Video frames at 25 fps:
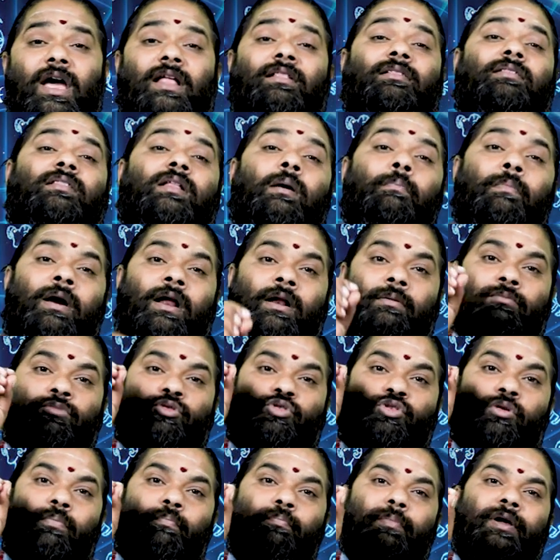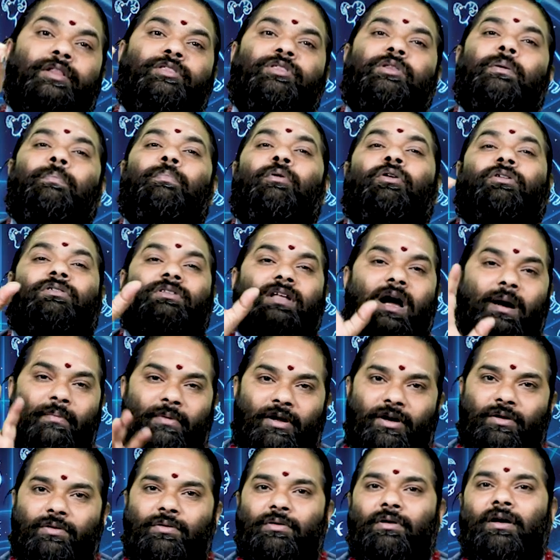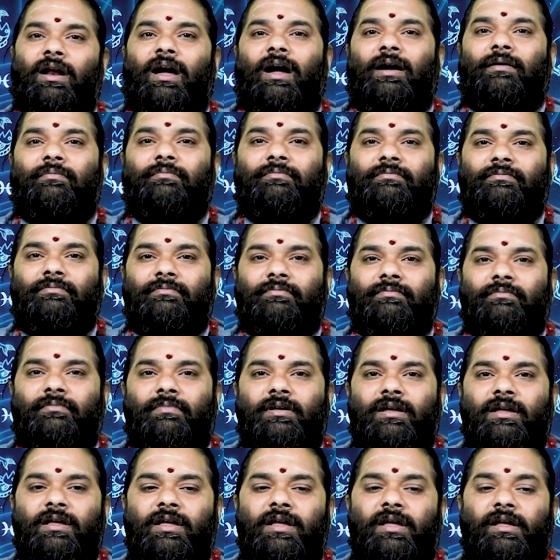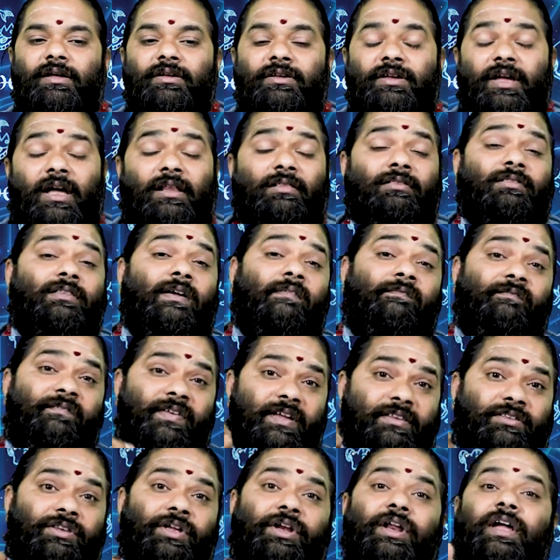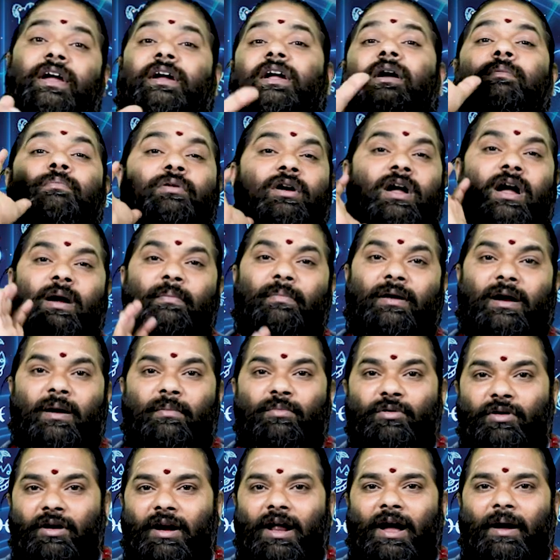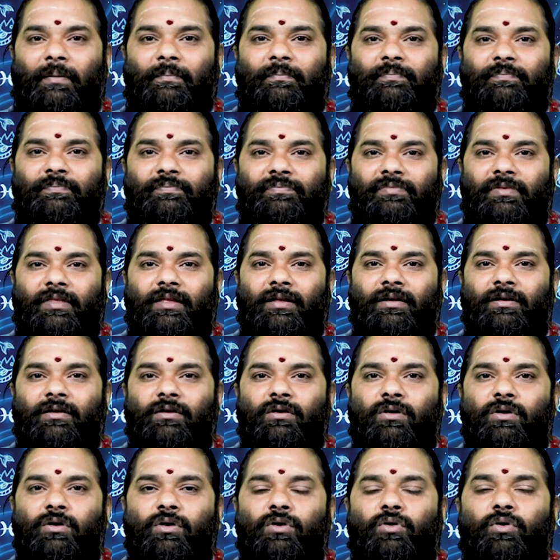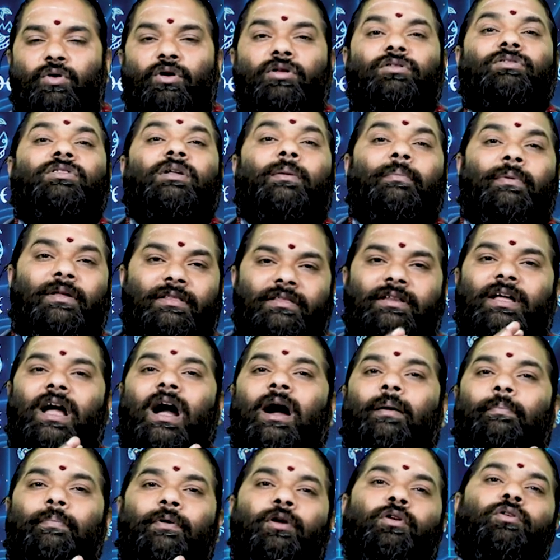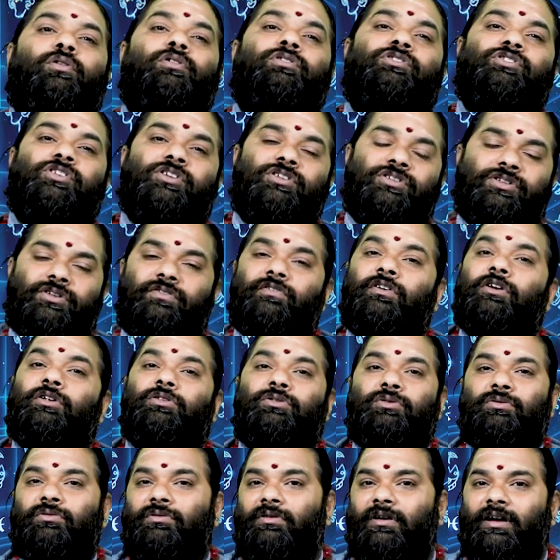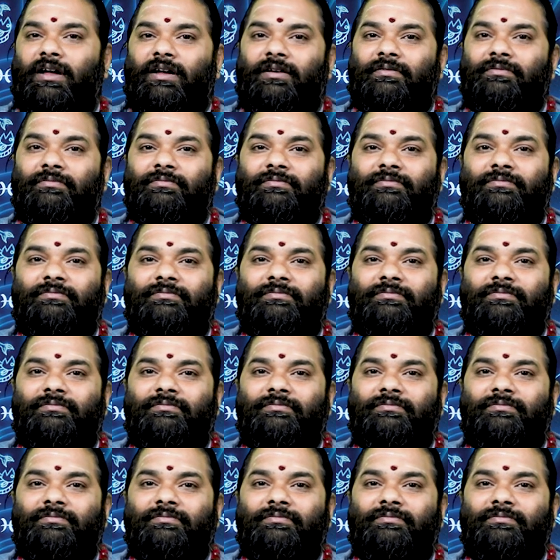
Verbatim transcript: ఎంత మనం దుమ్మెత్తిపోద్దామనుకున్నా ఎంత వ్యతిరేకముగా మనం ఉన్నా కొంతమంది ఆ పనులు చేసుకెళ్తూ ఉంటారు